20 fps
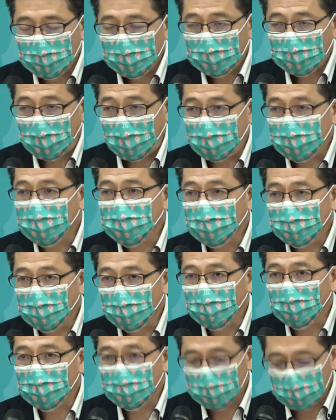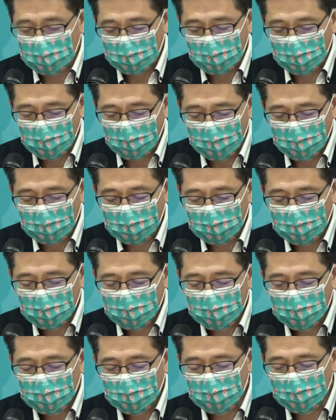台铁的问题哦，
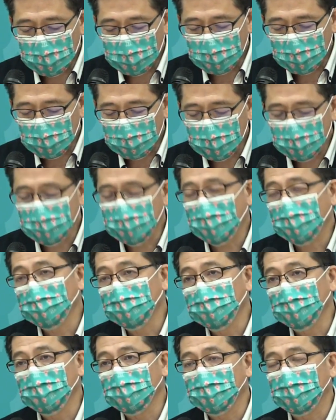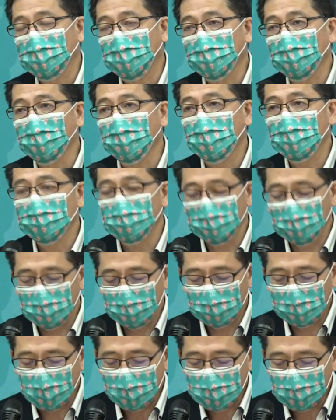其实事实上台湾
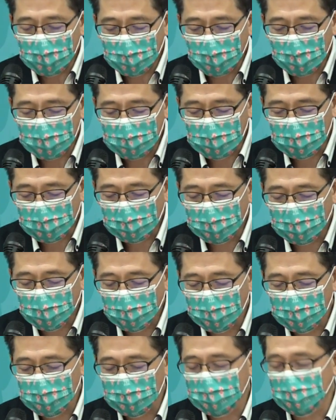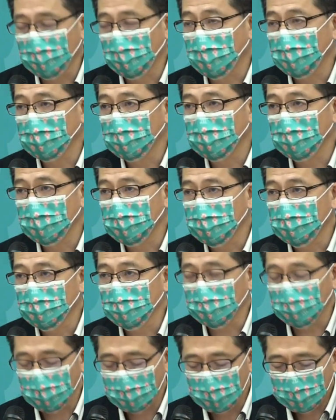每一年车祸死亡的人
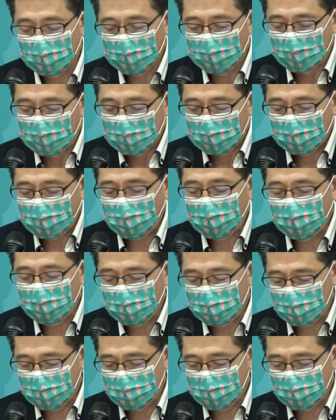数大概有